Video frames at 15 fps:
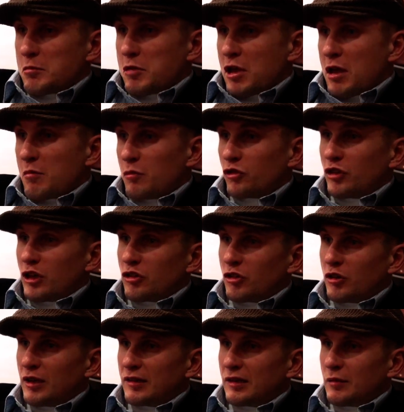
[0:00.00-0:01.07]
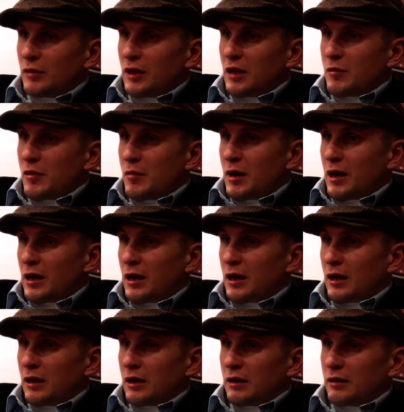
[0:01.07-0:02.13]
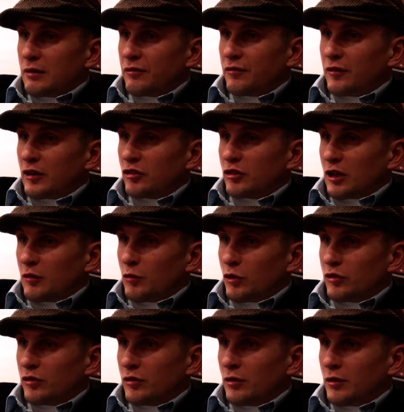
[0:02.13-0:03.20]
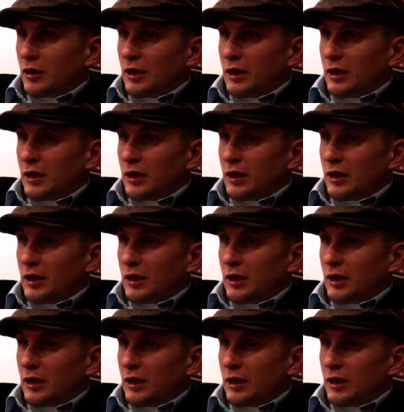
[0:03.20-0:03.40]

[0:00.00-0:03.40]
nie wiem, może ja się nie znam na MMA aż tak mocno,